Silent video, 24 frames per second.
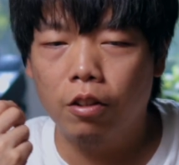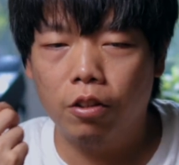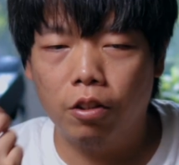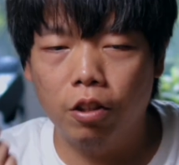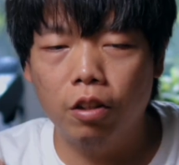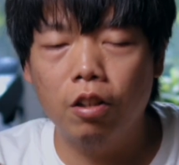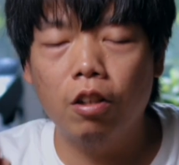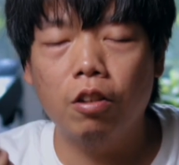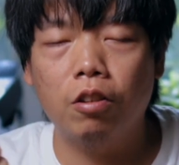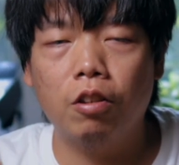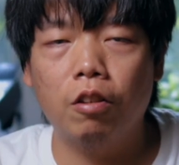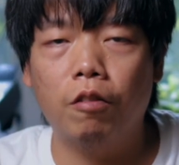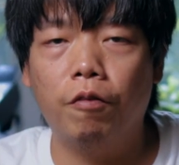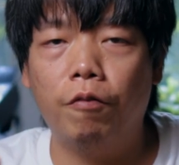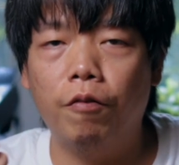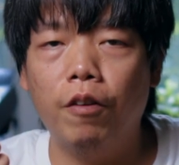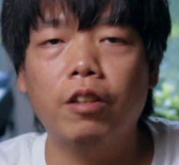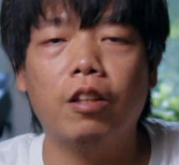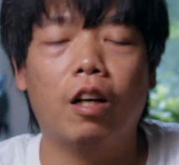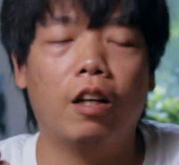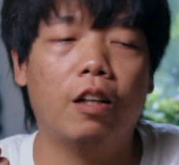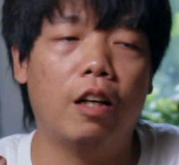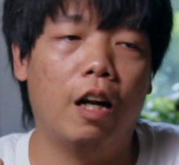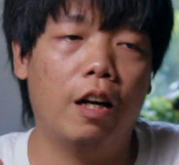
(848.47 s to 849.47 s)
真的是
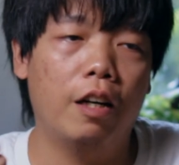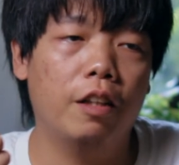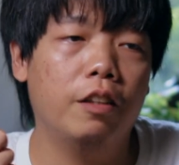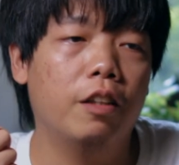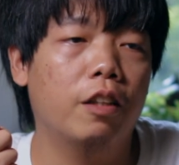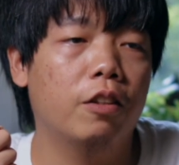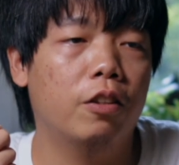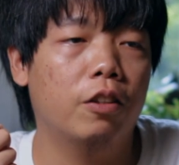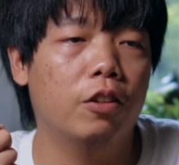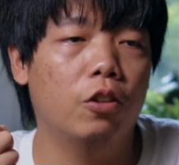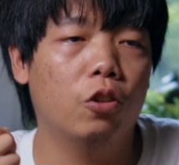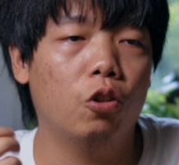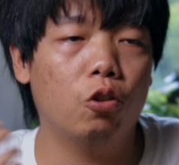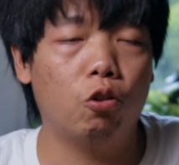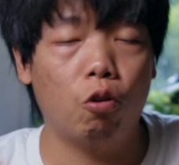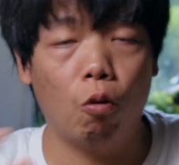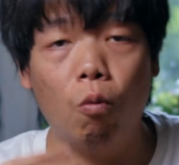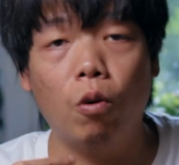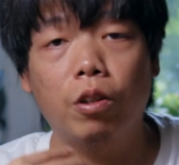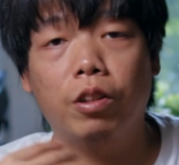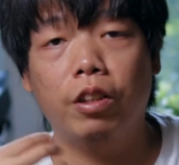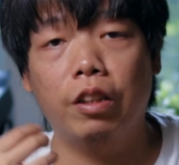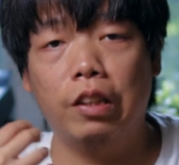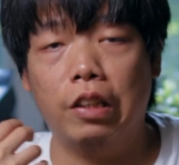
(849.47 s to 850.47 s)
非常难的一件事情，就
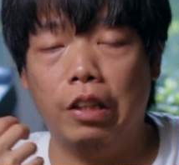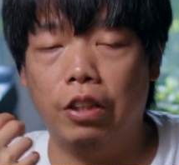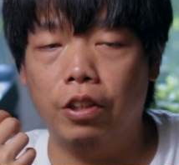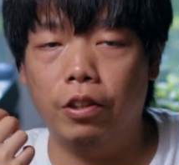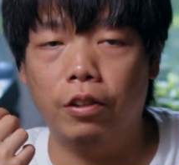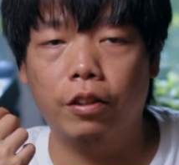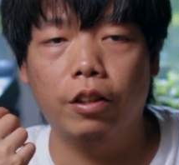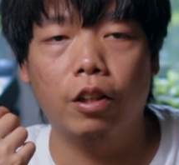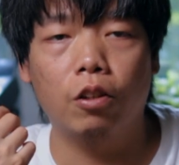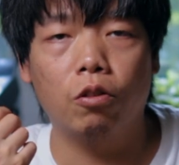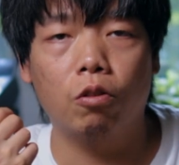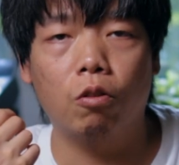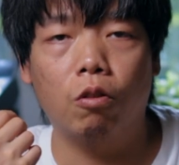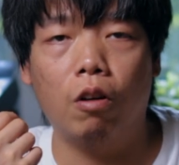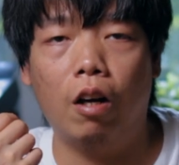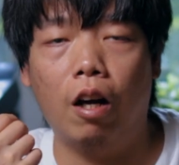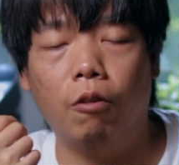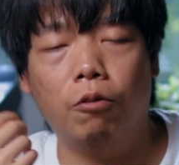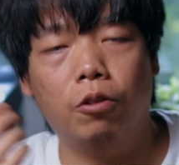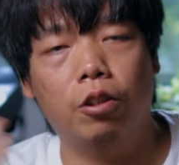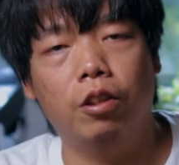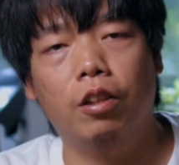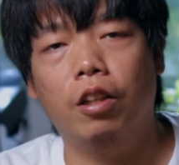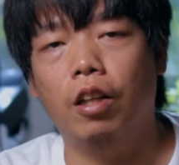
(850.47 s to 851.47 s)
从我自己的实践中
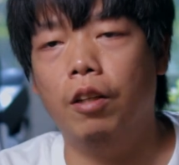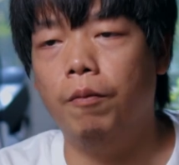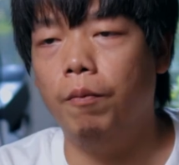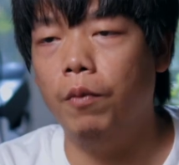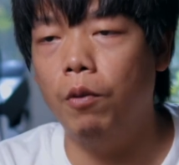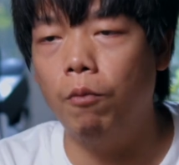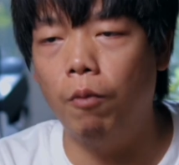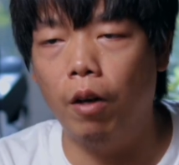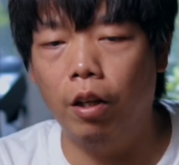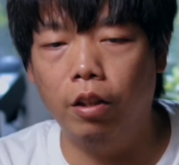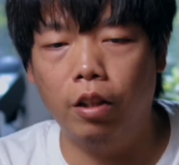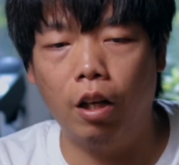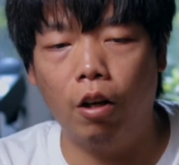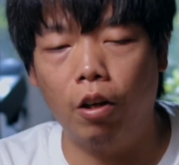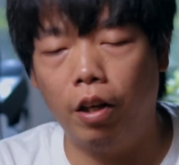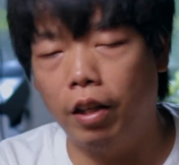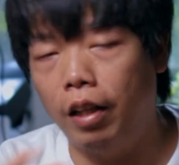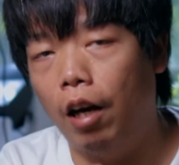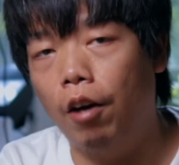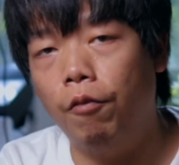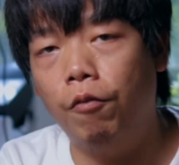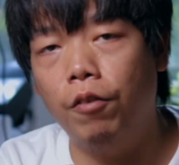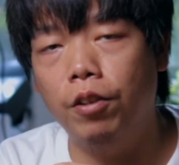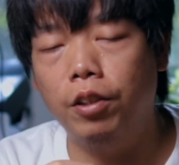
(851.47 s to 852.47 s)
啊，我今天因为要给
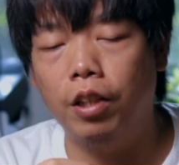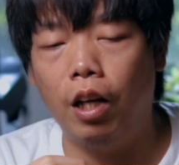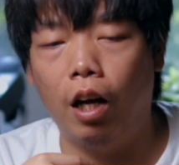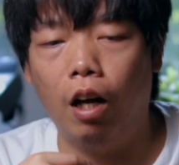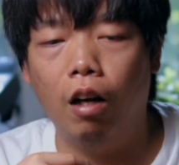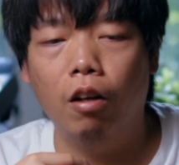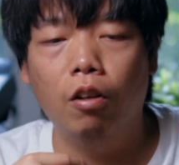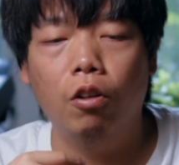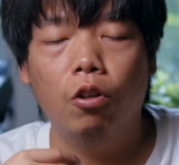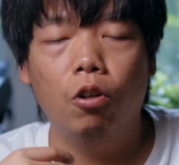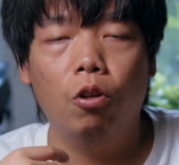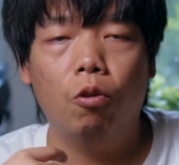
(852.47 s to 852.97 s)
大家分享，